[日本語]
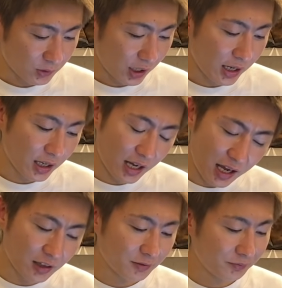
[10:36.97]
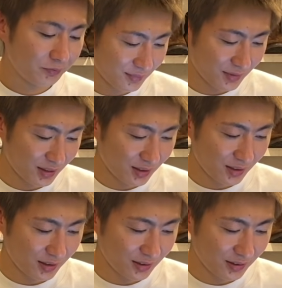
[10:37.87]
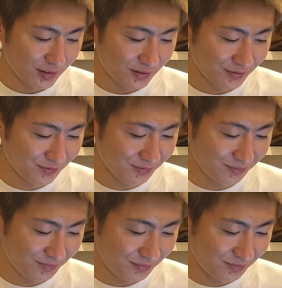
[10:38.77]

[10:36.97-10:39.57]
竹缶この竹ねうん